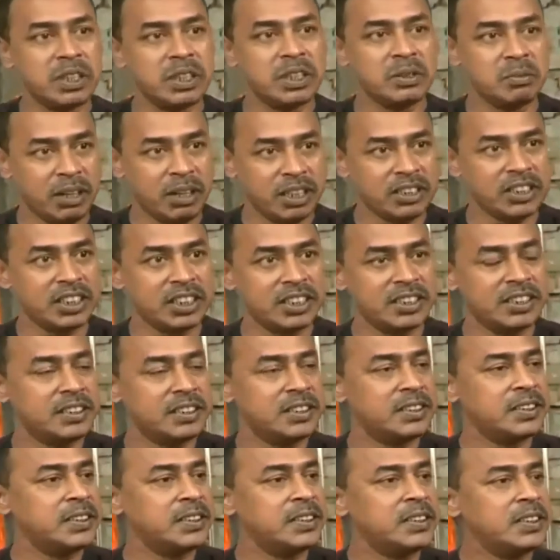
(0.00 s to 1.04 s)
মানে মাজার
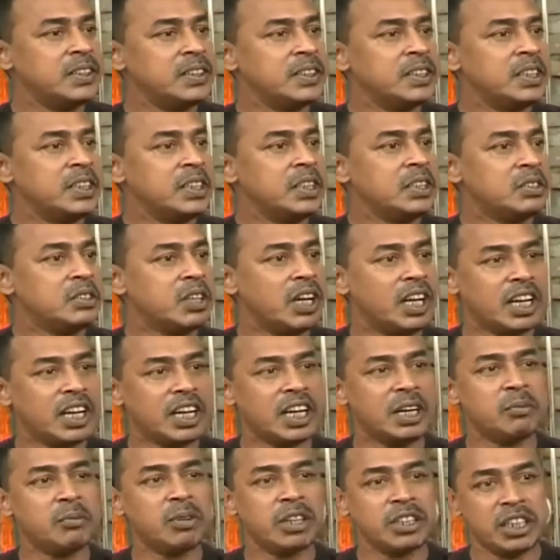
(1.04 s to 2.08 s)
তাই
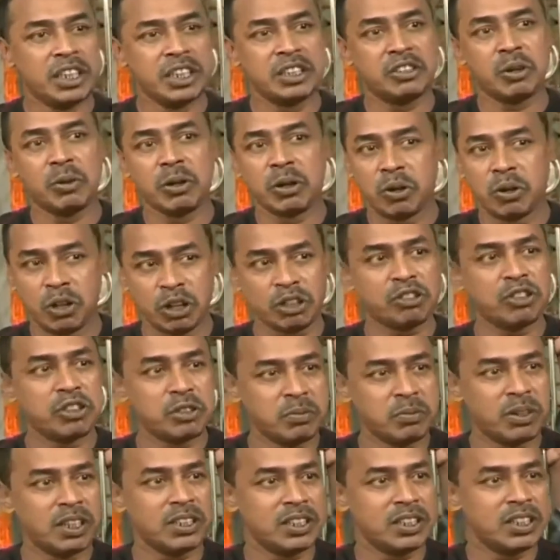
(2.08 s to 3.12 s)
এলাকা আমরা জানি সবাই ঘোরার
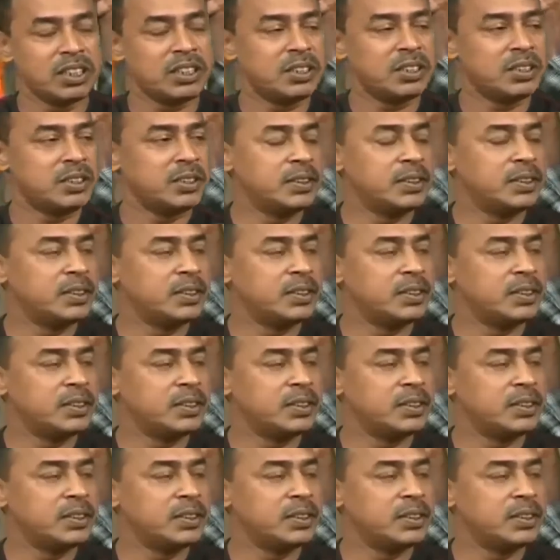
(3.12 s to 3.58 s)
শহীদ মাজার